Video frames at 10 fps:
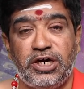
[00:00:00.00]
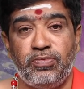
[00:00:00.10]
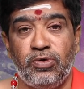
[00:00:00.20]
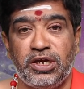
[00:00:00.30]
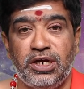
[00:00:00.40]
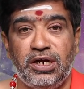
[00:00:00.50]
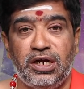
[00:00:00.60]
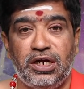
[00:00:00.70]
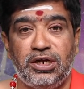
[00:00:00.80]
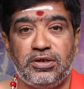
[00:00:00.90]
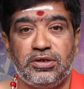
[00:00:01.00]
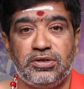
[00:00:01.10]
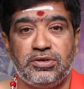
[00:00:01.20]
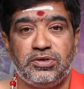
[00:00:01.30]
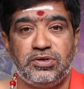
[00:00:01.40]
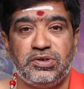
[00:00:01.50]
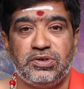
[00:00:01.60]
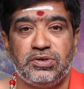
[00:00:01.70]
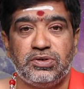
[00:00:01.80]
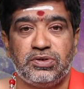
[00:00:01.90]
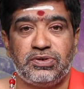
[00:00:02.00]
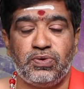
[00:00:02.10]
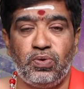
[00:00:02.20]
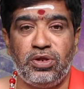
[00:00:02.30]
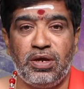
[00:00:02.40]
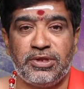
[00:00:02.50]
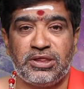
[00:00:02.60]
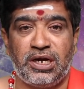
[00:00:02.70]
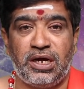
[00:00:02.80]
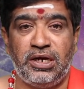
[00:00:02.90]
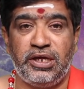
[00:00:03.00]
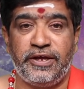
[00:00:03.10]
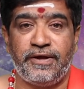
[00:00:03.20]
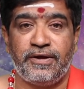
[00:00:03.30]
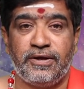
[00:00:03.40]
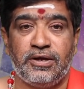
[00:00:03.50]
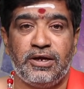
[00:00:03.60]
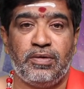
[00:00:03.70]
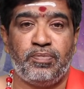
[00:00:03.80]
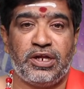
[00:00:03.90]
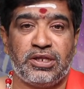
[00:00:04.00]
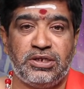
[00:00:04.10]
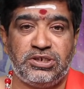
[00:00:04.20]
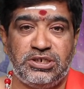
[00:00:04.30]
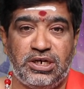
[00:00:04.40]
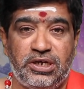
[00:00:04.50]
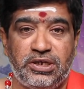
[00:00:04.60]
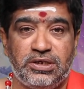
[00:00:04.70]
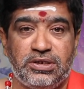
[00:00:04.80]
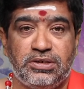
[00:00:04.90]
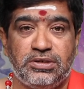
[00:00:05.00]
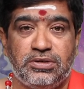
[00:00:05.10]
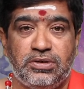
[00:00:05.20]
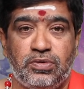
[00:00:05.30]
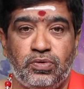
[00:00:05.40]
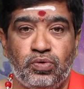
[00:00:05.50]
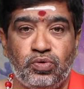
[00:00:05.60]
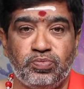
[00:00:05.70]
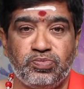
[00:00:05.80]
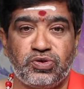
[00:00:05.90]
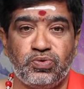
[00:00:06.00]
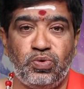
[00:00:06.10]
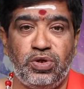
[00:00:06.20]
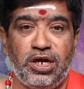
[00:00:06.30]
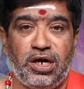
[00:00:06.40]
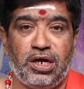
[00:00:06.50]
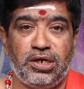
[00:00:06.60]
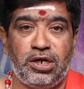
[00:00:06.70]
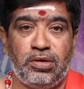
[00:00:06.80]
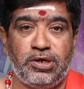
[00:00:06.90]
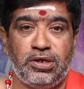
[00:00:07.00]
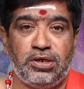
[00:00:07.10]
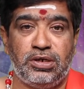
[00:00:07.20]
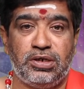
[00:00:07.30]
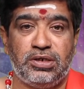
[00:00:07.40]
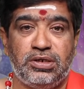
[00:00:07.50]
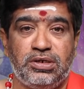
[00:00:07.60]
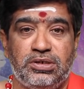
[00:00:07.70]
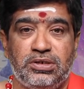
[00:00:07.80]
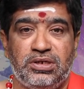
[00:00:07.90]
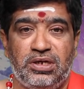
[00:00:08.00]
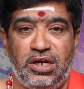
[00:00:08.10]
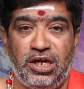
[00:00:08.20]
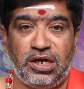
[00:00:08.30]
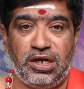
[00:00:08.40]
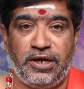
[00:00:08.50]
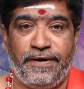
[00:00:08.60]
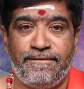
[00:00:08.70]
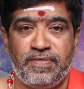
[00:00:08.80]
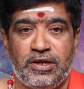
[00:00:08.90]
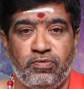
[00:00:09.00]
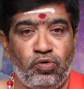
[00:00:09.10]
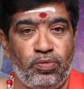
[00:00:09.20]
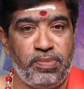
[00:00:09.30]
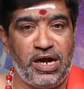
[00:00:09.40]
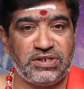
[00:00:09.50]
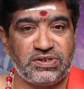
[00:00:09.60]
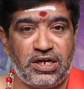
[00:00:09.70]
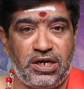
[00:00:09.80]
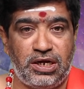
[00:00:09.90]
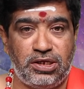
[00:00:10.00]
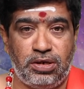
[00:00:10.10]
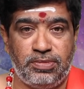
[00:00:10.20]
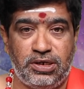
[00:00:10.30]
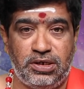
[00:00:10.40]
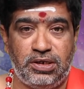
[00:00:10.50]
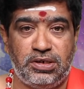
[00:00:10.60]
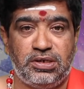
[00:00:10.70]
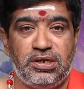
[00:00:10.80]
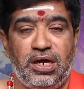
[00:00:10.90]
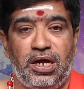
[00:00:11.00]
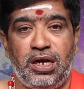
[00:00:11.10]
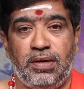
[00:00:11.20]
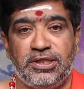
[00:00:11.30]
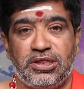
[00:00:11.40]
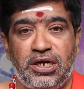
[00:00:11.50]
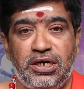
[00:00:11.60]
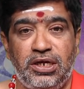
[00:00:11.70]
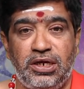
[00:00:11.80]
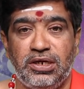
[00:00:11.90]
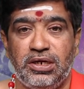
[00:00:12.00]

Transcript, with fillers: వారు ముఖ్యంగా సూర్య మంత్రాన్ని ప్రసన చేయాలి ఓం సూర్యాయ నమ లేక ఓం భాస్కరాయ నమ అన్న మంత్రాన్ని